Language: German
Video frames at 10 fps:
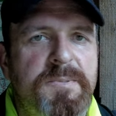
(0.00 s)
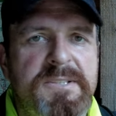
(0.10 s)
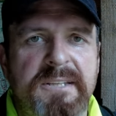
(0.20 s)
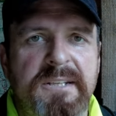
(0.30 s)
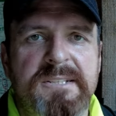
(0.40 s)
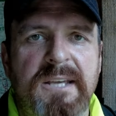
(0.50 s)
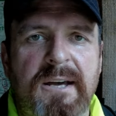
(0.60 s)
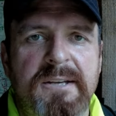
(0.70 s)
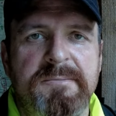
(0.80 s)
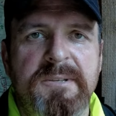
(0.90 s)
bis Ende des
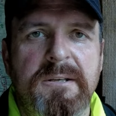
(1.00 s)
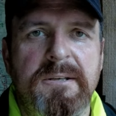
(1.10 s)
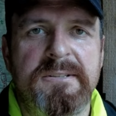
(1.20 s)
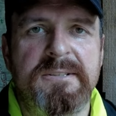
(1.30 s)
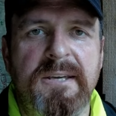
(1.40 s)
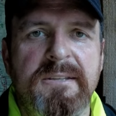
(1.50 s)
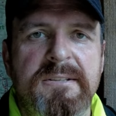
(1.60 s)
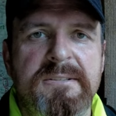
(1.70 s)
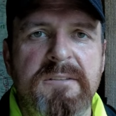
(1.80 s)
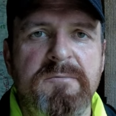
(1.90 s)
Jahres wieder sehr
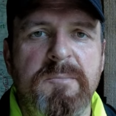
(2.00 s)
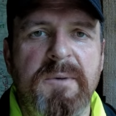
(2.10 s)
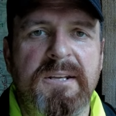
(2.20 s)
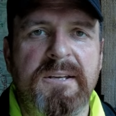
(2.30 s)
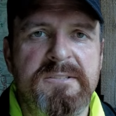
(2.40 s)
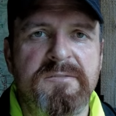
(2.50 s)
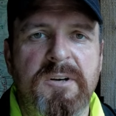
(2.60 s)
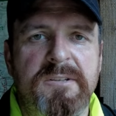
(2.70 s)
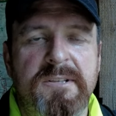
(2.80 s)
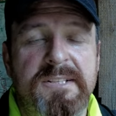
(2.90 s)
intensiv mit meiner
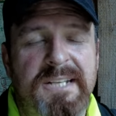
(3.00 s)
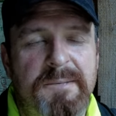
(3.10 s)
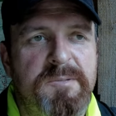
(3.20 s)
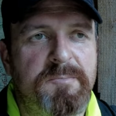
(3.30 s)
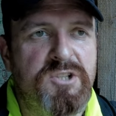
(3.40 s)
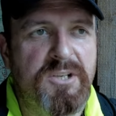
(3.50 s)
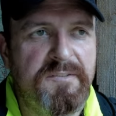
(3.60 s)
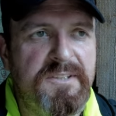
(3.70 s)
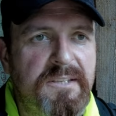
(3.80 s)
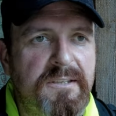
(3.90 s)
Krisenvorsorge selbst
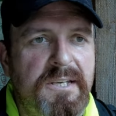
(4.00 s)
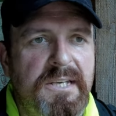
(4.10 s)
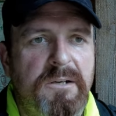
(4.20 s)
beschäftigen